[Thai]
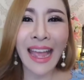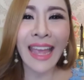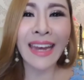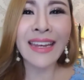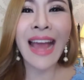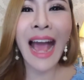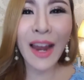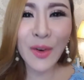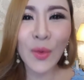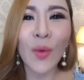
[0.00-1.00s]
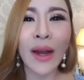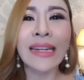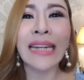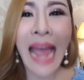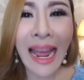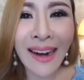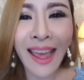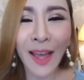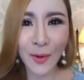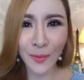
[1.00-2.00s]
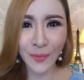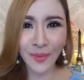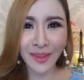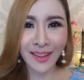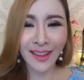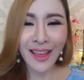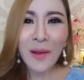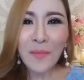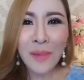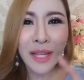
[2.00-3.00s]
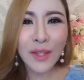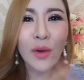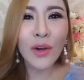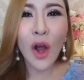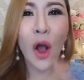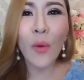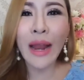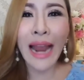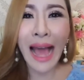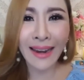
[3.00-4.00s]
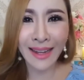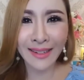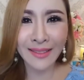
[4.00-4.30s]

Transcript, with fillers: เห็นหน้าหนูวันแรกแล้วไม่ต้องรอเวลานั้น